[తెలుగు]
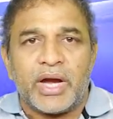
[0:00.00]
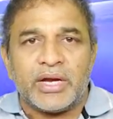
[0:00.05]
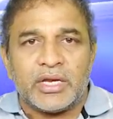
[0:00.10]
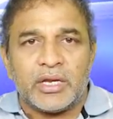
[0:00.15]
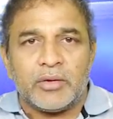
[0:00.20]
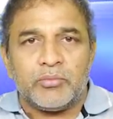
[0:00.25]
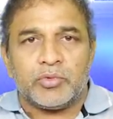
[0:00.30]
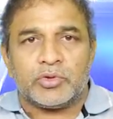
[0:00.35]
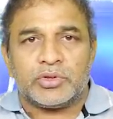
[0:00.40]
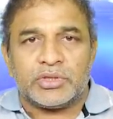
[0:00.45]

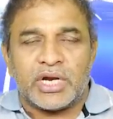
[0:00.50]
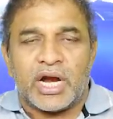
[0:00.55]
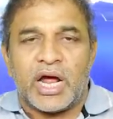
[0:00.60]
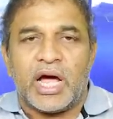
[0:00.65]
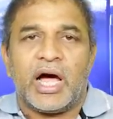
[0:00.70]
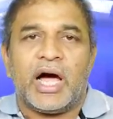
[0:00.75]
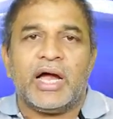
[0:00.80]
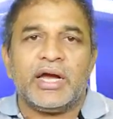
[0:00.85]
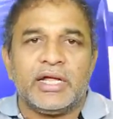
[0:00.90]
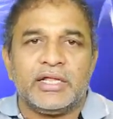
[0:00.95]
పార్టీ ముద్ర
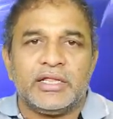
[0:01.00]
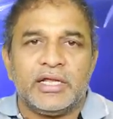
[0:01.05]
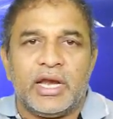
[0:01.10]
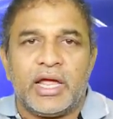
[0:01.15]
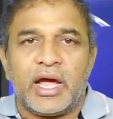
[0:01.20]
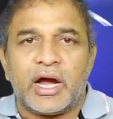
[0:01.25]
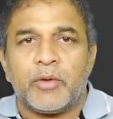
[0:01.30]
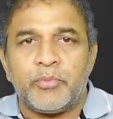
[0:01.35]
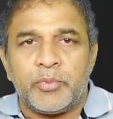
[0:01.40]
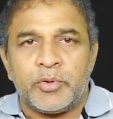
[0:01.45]
అనేది
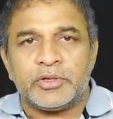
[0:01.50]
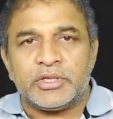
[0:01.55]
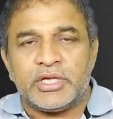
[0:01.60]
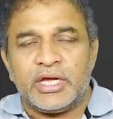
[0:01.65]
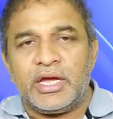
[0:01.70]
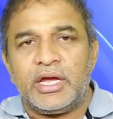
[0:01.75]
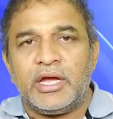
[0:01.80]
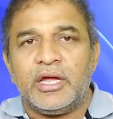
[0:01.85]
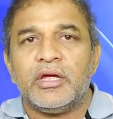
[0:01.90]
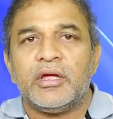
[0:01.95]

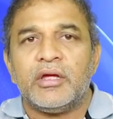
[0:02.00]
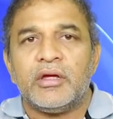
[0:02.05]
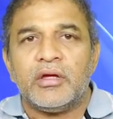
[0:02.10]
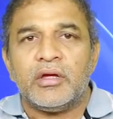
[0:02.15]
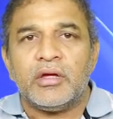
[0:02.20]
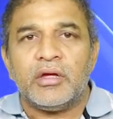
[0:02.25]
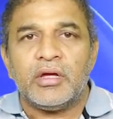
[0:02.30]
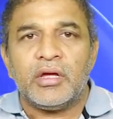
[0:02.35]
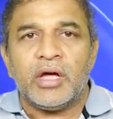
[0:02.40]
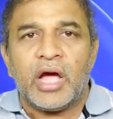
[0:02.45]
లేకపోతే
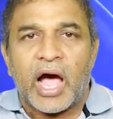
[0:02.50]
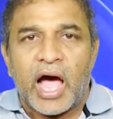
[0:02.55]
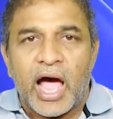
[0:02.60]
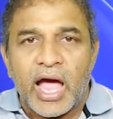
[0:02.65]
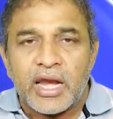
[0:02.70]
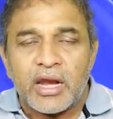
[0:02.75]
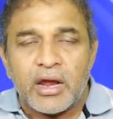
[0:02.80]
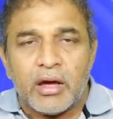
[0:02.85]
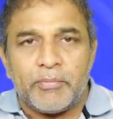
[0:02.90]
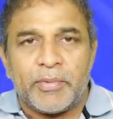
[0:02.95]

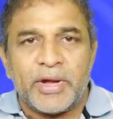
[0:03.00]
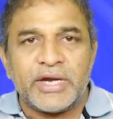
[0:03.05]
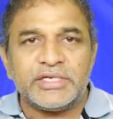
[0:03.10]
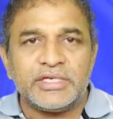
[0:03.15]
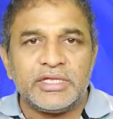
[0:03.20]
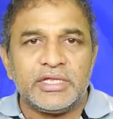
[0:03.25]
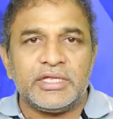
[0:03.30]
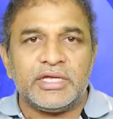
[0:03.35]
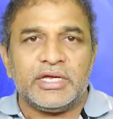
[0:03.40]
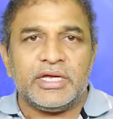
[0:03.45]
ఆయన
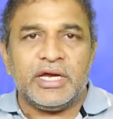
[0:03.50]
పరిస్థితి